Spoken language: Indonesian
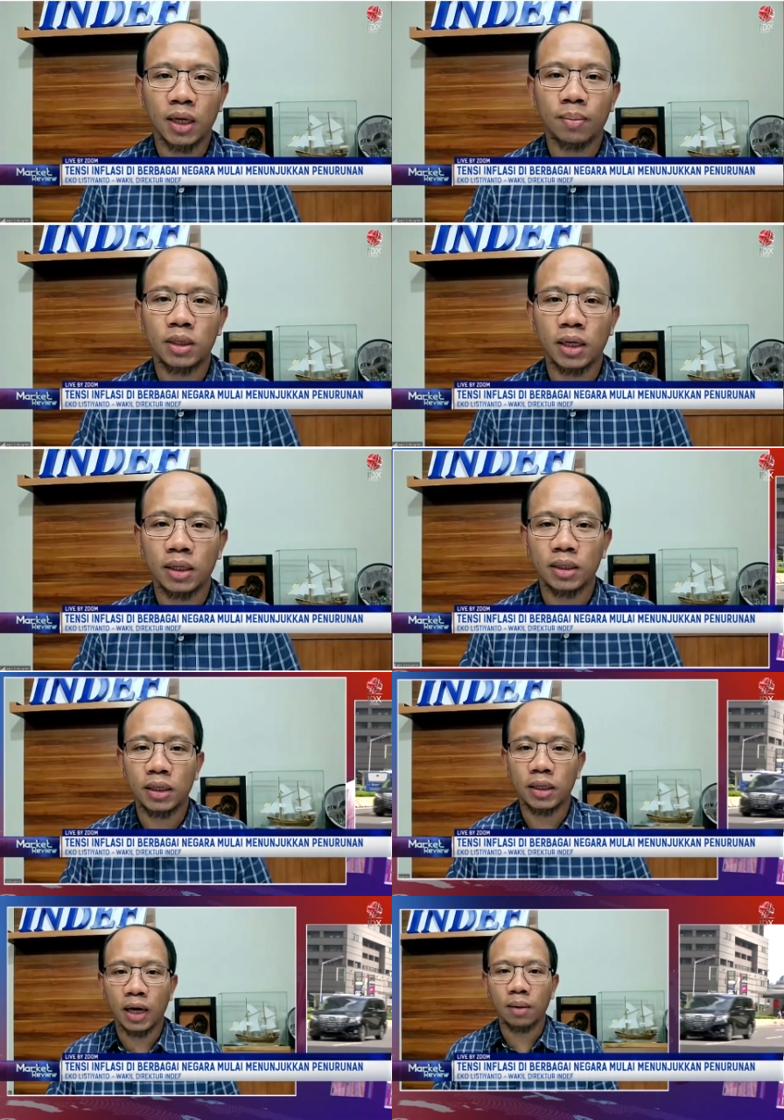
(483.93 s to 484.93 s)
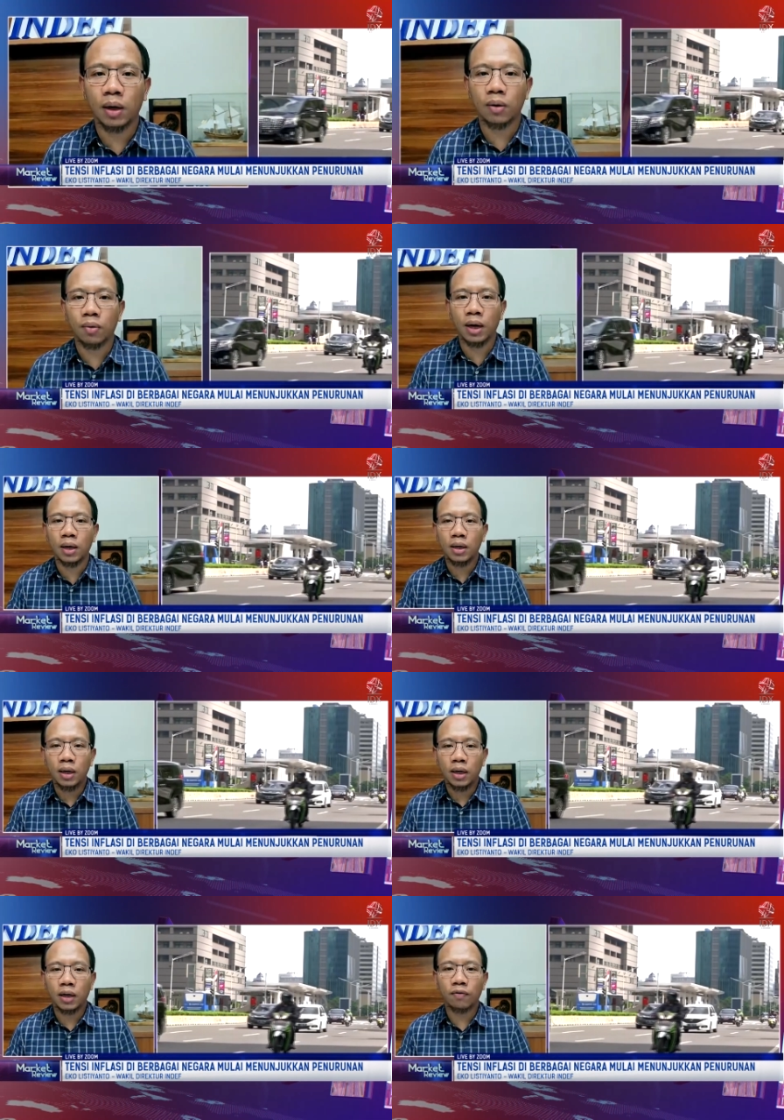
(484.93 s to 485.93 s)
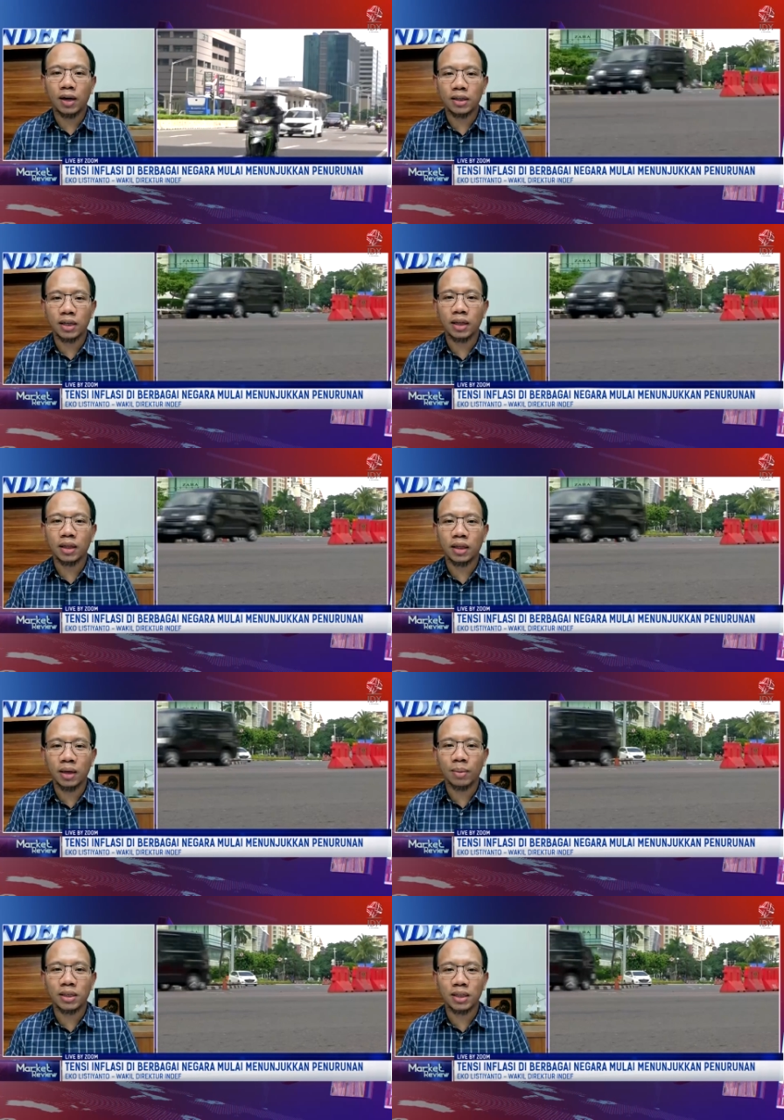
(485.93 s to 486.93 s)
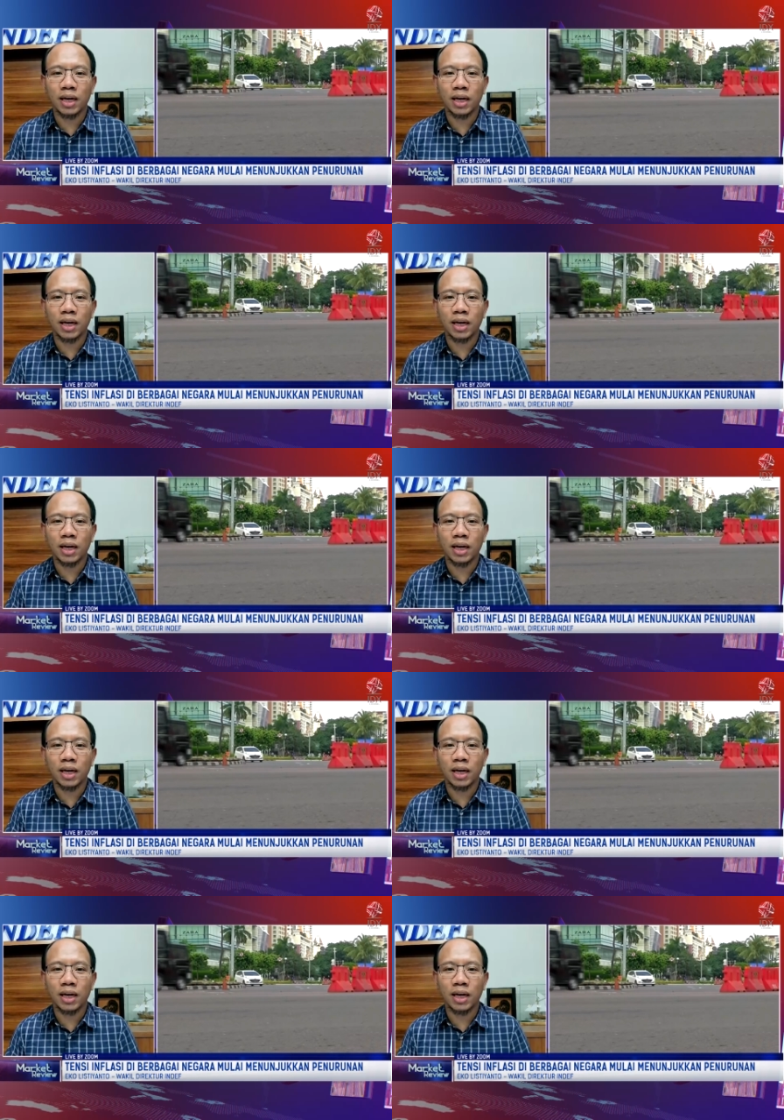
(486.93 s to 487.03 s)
menjadi sinyal bahwa inflasi inti masih